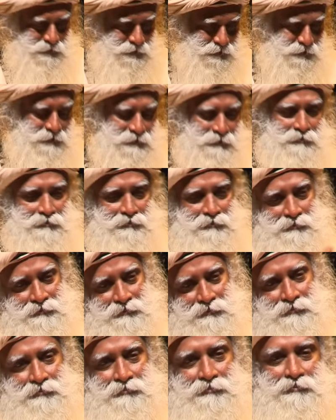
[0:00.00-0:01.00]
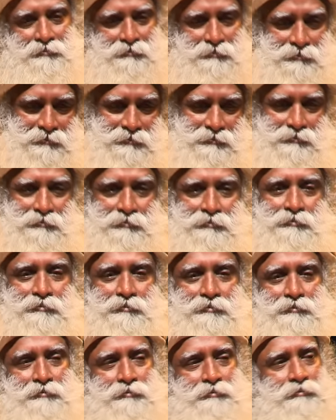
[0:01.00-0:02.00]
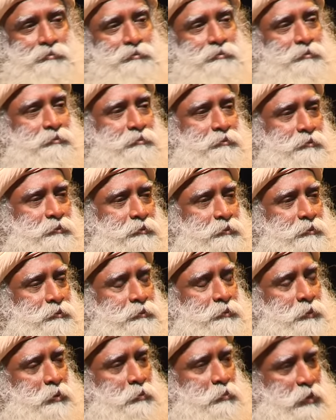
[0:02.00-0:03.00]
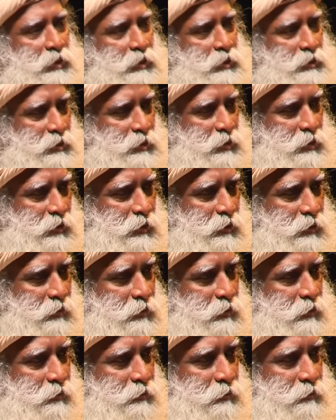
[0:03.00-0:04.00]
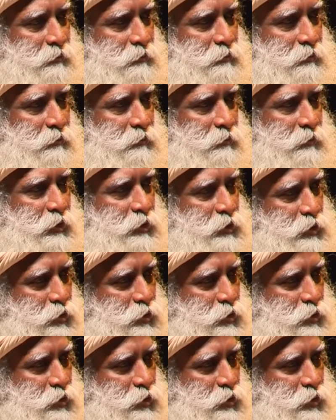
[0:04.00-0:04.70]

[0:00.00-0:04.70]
ही तेज चाकू है पर आपका हाथ स्थिर नहीं है जरा देखिए ये